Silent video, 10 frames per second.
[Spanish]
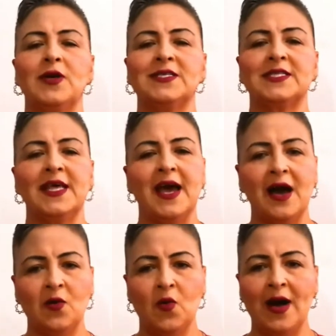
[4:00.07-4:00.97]
este
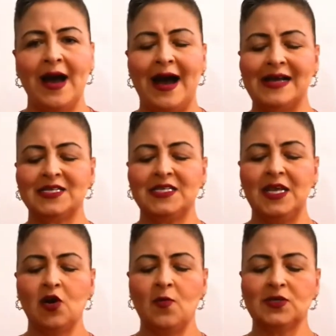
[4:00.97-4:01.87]
agua,
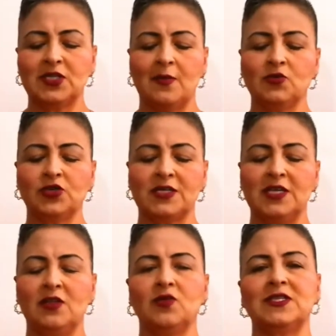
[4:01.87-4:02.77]
así como estamos
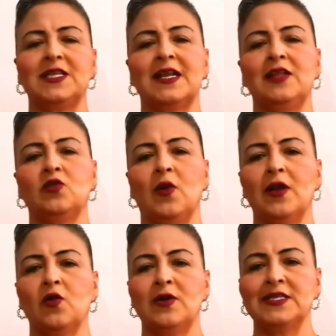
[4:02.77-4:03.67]
haciendo este
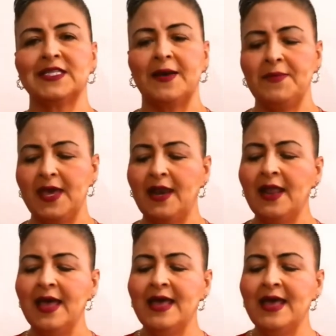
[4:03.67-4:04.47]
ritual con esta miel,